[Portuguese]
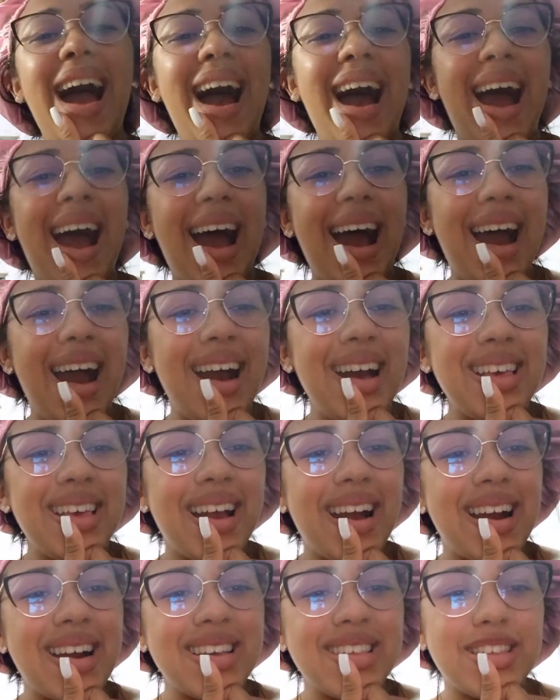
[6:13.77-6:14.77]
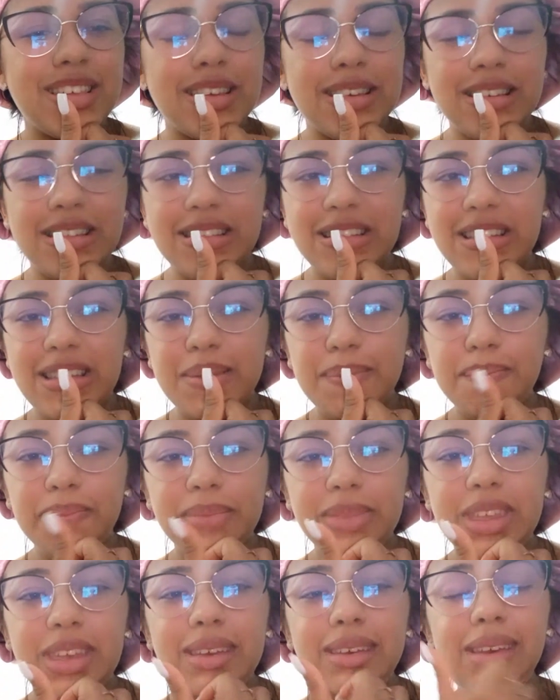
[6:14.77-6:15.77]
Ai, ai, gente.
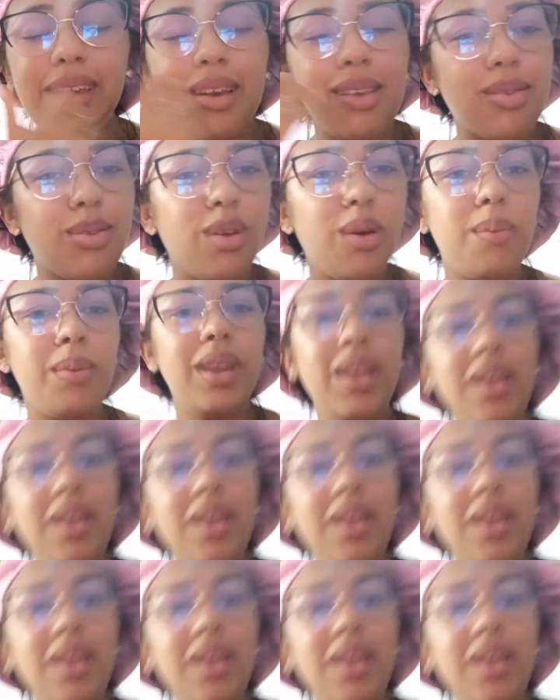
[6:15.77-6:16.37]
E é sobre